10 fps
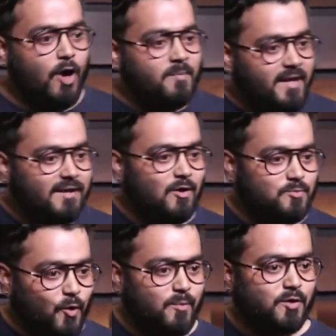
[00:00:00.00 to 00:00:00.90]
और मेरी ना उस
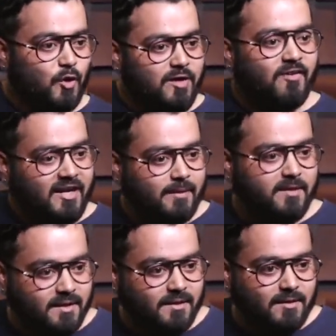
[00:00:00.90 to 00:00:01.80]
बोट में थोड़ी फटी
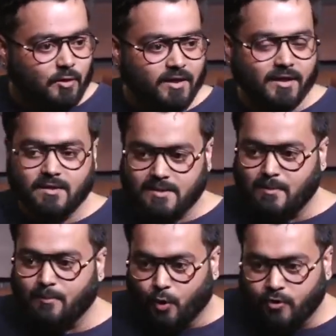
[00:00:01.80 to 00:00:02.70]
भी थी क्योंकि
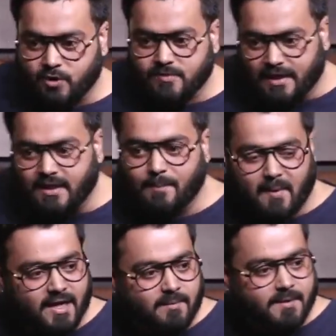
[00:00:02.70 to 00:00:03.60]
जब हम बोट वो चली ना
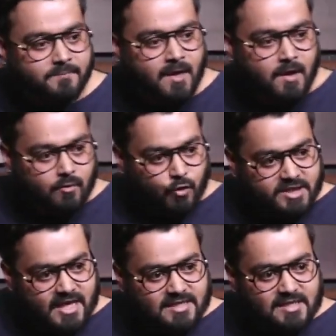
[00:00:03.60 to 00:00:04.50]
पानी में वो
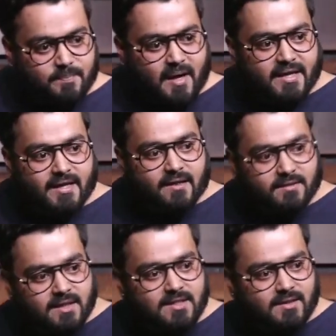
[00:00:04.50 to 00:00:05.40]
जैसे जैसे पानी के
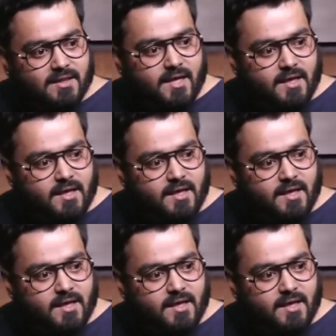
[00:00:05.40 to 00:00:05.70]
अंदर जाते